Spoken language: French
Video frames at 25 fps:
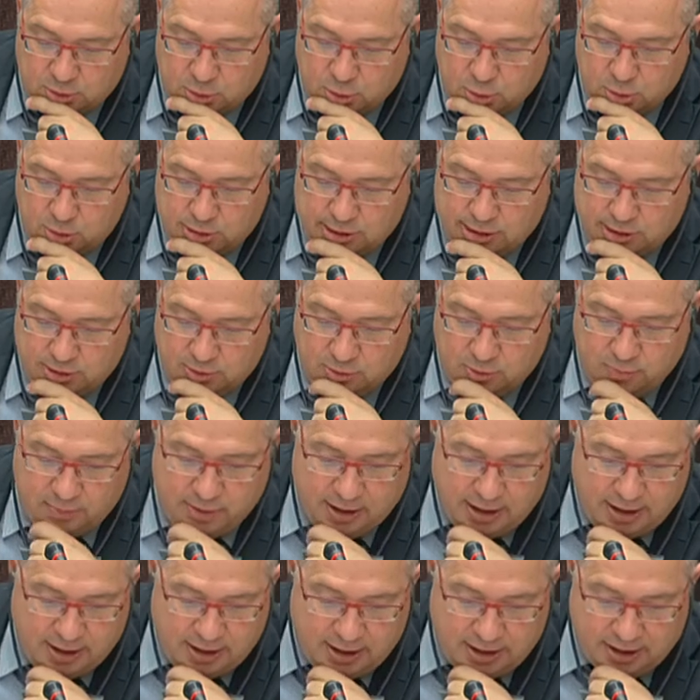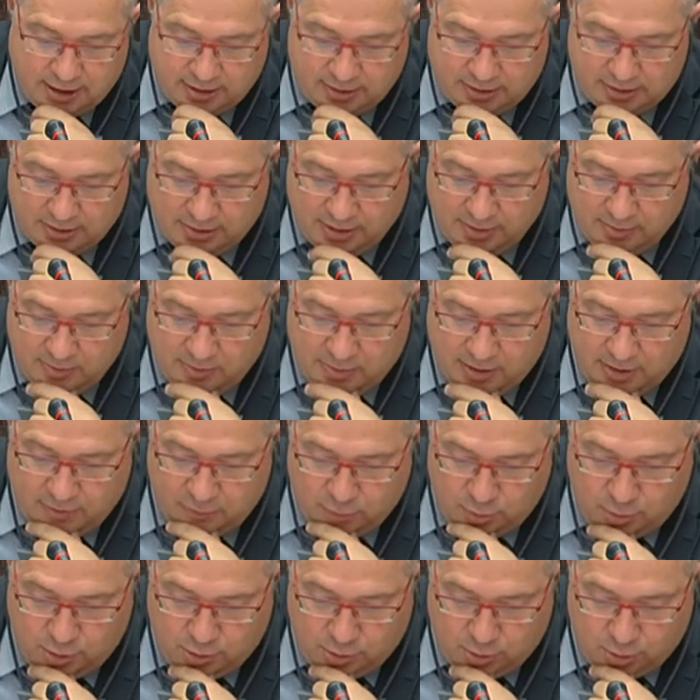Alors, Julien Aubert,
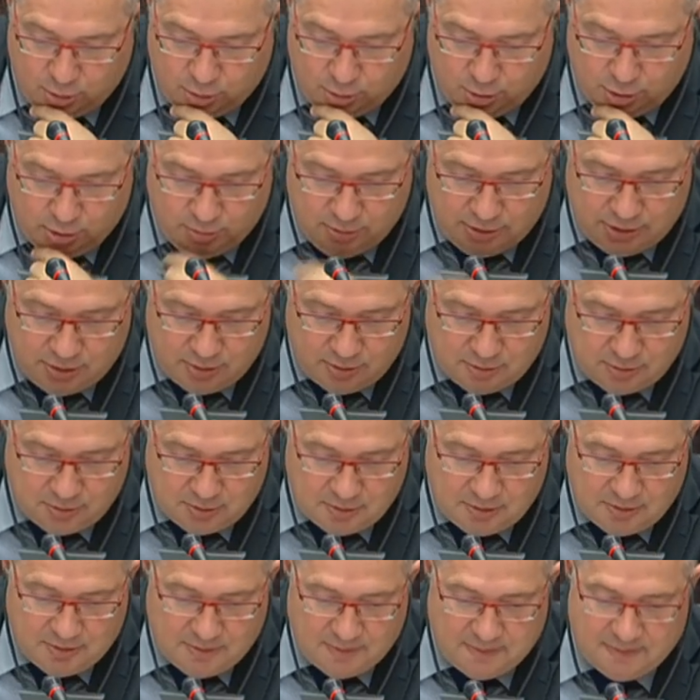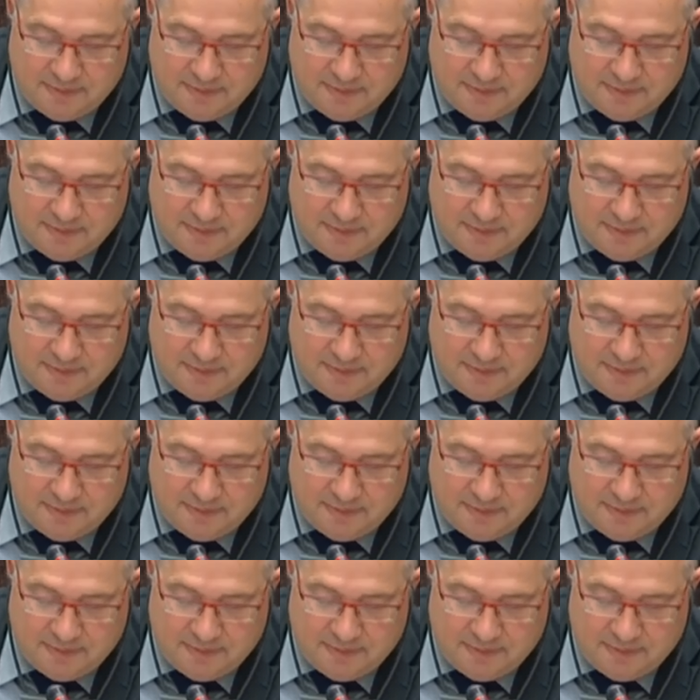bienvenue dans notre commission.